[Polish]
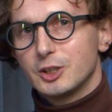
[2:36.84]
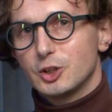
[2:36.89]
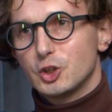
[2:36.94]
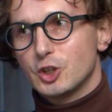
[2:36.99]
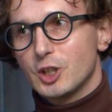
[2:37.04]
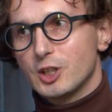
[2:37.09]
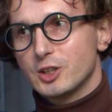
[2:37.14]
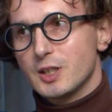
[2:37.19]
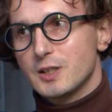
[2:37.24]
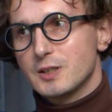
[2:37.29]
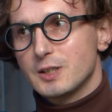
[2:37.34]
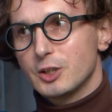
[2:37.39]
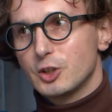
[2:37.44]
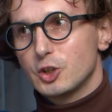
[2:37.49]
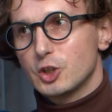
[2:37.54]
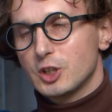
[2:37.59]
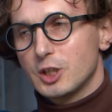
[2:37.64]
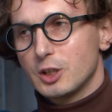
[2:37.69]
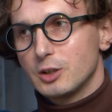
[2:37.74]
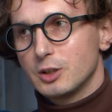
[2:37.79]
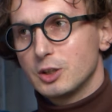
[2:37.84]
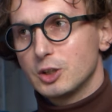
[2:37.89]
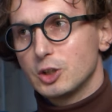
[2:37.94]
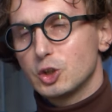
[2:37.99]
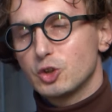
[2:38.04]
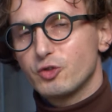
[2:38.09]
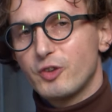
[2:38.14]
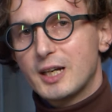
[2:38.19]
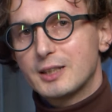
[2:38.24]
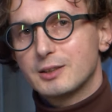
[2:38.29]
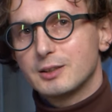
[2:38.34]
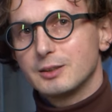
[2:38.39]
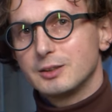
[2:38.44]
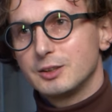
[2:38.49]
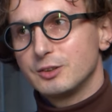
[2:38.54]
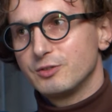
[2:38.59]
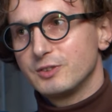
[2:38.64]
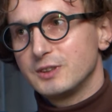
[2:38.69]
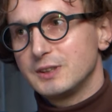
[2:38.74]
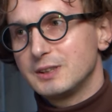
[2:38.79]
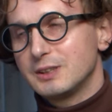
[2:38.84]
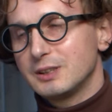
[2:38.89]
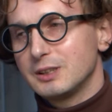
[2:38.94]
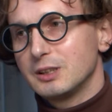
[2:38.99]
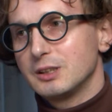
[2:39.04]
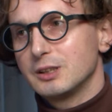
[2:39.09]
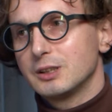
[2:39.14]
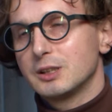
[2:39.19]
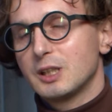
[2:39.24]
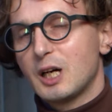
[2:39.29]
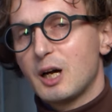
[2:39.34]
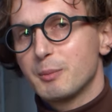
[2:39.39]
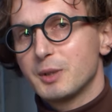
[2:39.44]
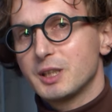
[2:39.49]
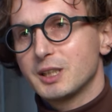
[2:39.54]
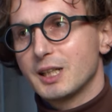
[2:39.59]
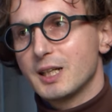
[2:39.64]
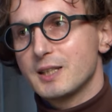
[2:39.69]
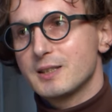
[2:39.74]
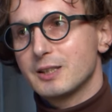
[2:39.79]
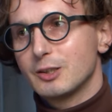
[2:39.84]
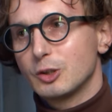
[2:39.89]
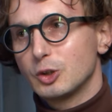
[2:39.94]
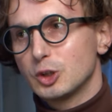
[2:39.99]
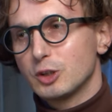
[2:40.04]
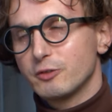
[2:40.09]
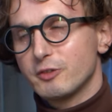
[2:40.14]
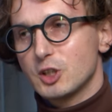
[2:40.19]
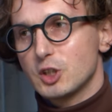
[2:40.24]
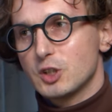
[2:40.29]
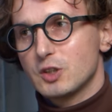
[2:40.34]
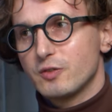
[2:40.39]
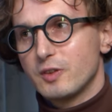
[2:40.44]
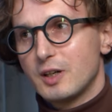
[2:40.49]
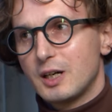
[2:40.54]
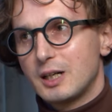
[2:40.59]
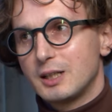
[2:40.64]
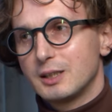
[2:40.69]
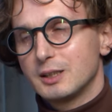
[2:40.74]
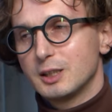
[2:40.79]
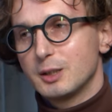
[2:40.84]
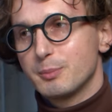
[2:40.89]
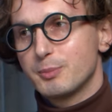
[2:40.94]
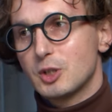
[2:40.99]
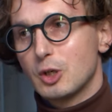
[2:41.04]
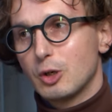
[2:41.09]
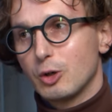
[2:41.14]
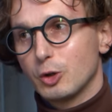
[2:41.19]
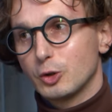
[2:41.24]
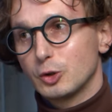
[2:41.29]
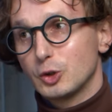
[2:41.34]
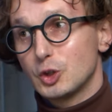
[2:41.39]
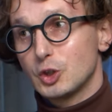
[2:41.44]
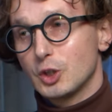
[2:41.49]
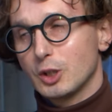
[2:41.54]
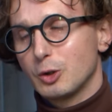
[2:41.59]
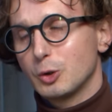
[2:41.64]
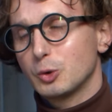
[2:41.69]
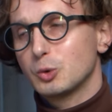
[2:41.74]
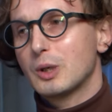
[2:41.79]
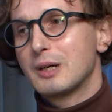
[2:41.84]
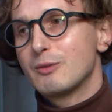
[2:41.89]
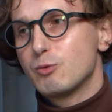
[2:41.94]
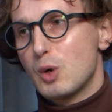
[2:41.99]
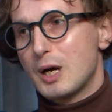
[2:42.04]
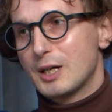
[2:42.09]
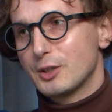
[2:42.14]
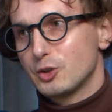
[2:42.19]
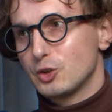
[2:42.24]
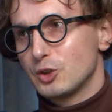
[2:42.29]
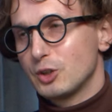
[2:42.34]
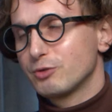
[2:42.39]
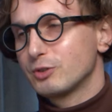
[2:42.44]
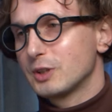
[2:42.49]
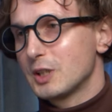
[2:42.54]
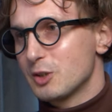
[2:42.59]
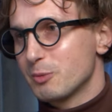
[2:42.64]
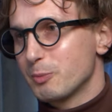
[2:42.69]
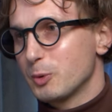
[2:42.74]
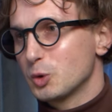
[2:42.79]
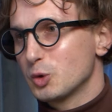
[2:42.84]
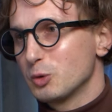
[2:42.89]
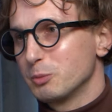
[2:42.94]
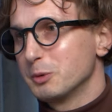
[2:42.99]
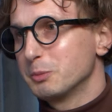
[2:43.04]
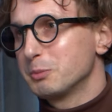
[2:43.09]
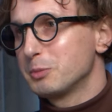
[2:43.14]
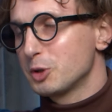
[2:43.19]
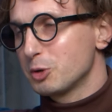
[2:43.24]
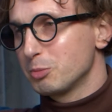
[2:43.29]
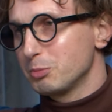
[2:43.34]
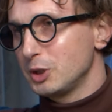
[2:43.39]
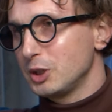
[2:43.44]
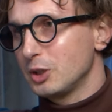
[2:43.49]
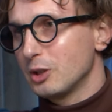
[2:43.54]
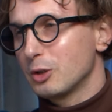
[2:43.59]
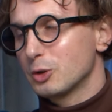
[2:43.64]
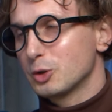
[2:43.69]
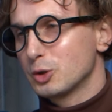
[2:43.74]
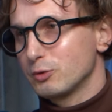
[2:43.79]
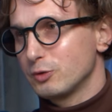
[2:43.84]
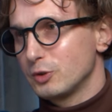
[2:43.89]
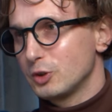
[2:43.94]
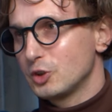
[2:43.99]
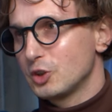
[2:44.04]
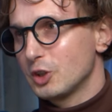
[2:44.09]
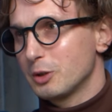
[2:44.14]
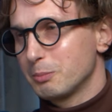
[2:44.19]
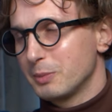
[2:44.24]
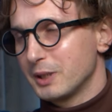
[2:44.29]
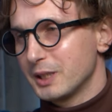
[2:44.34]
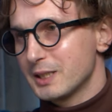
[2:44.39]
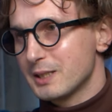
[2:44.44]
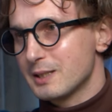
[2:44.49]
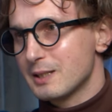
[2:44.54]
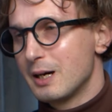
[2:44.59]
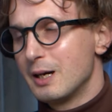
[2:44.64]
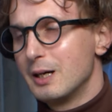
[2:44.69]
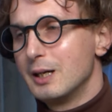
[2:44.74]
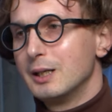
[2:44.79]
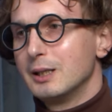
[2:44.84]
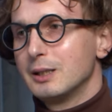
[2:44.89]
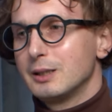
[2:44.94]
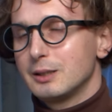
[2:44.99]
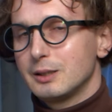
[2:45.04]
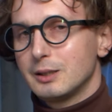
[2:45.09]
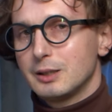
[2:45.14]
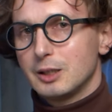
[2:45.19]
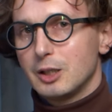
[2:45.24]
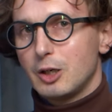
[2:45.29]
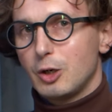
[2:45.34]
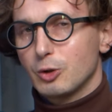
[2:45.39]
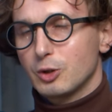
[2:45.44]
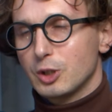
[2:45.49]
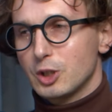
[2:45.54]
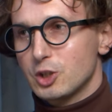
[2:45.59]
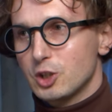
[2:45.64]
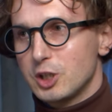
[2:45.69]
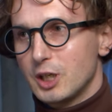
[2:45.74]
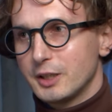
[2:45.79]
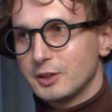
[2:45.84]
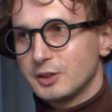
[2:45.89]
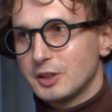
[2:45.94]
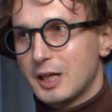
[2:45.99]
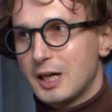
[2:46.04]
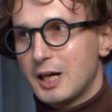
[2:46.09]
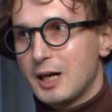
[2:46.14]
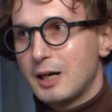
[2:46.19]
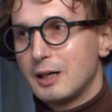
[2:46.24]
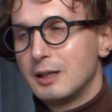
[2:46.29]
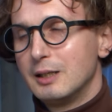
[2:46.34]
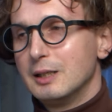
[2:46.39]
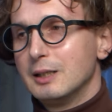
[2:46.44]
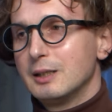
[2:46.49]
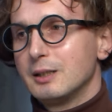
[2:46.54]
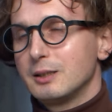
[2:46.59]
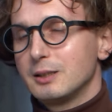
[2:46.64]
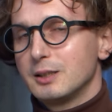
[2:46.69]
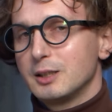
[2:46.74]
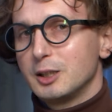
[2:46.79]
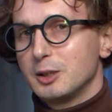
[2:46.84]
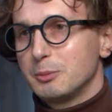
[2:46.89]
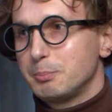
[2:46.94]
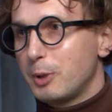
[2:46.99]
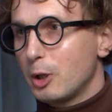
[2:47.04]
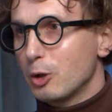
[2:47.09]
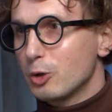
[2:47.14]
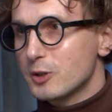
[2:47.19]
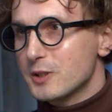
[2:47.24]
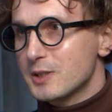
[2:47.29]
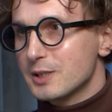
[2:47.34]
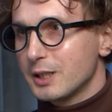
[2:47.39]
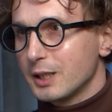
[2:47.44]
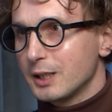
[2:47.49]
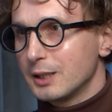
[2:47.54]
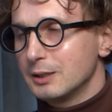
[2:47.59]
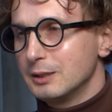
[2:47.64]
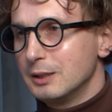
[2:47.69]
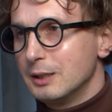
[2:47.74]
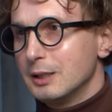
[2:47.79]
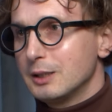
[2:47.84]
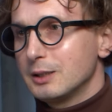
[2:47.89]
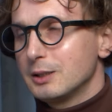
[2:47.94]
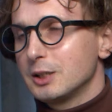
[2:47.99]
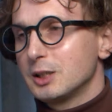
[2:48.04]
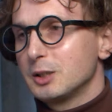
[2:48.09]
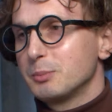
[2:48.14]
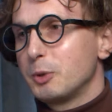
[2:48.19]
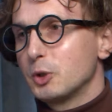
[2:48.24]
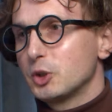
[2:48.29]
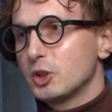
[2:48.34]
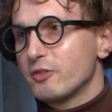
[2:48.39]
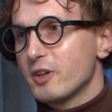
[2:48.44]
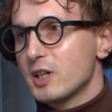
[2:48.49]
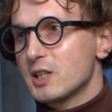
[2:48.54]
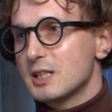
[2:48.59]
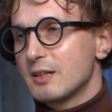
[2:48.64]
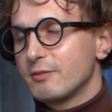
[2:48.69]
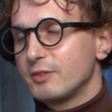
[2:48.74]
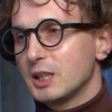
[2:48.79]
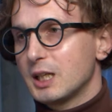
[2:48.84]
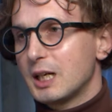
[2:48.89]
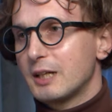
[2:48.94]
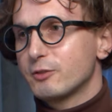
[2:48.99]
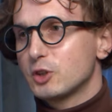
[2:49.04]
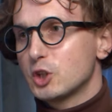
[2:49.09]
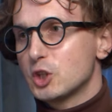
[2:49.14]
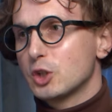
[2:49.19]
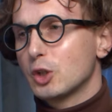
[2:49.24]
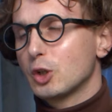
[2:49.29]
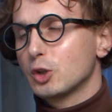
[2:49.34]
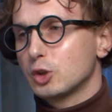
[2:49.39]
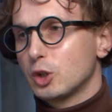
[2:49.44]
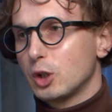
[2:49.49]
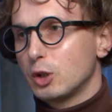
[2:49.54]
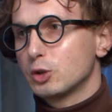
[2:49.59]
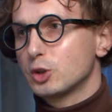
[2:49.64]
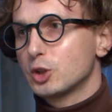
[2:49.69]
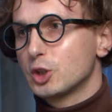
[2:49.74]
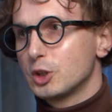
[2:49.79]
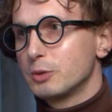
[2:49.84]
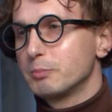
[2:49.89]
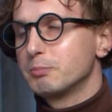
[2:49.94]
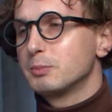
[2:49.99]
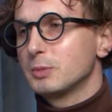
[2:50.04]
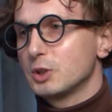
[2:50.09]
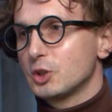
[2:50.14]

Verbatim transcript: 44 e, Dywizji e, Amerykańskiego Towarzystwa e, Psychologicznego, mhm. która właśnie w ten sposób brzmi, oczywiście bez określenia polskie, ponieważ zawiera wszystko to, czym